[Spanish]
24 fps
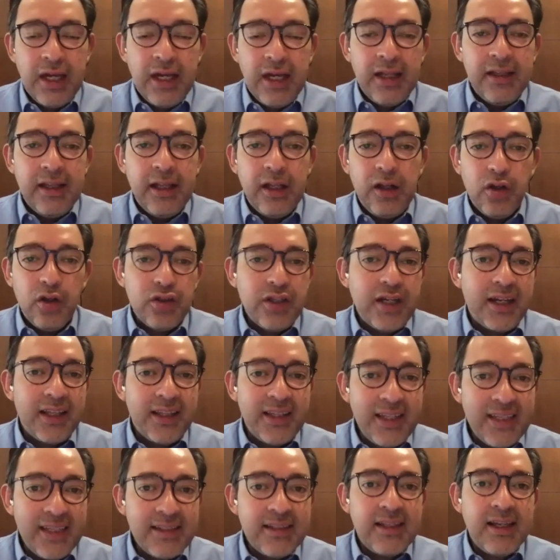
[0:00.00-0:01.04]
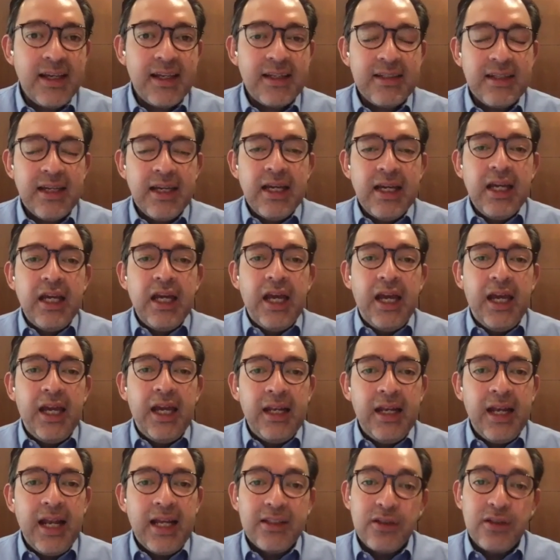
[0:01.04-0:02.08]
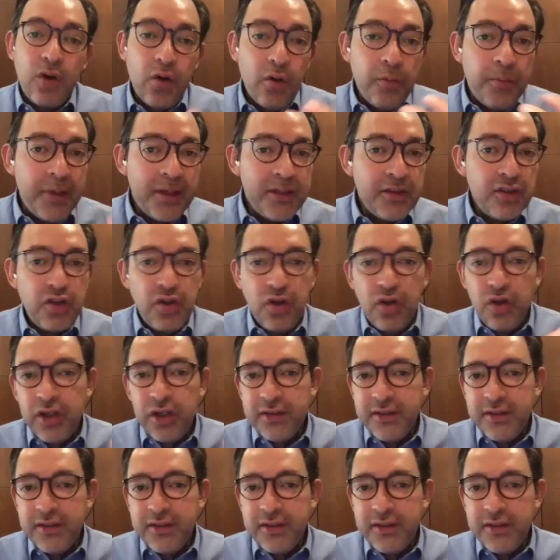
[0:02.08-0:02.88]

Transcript: de los artistas, en las convenciones,